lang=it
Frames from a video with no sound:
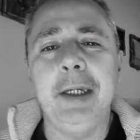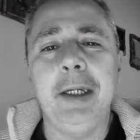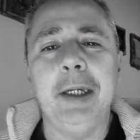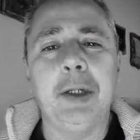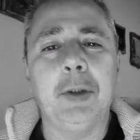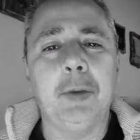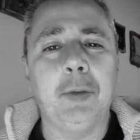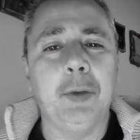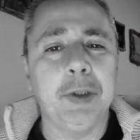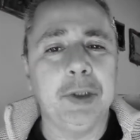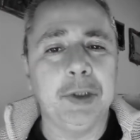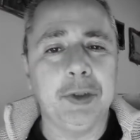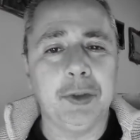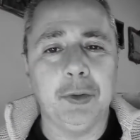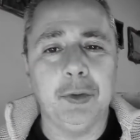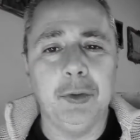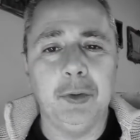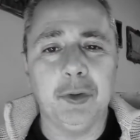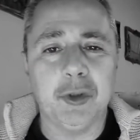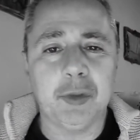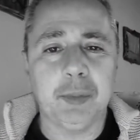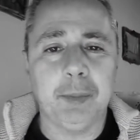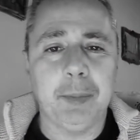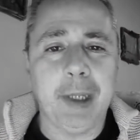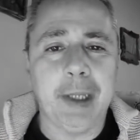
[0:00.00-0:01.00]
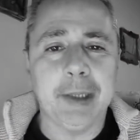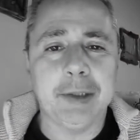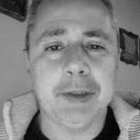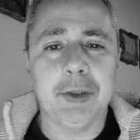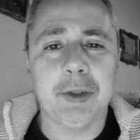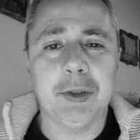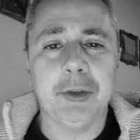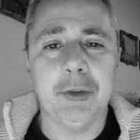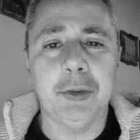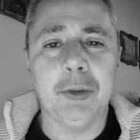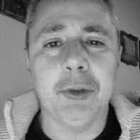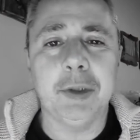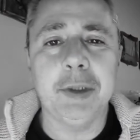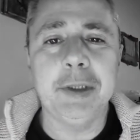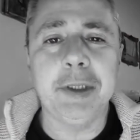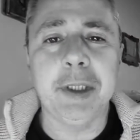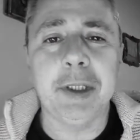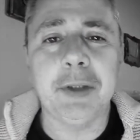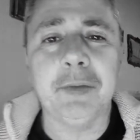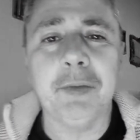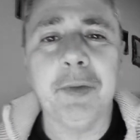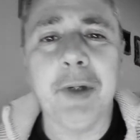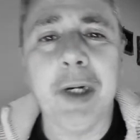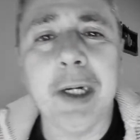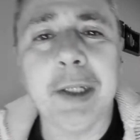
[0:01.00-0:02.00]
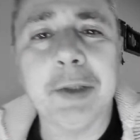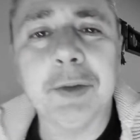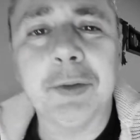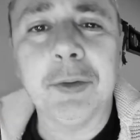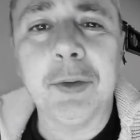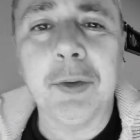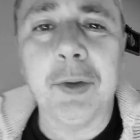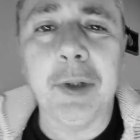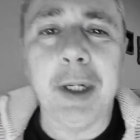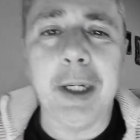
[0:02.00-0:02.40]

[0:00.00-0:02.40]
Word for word: e questo è lo spazio riservato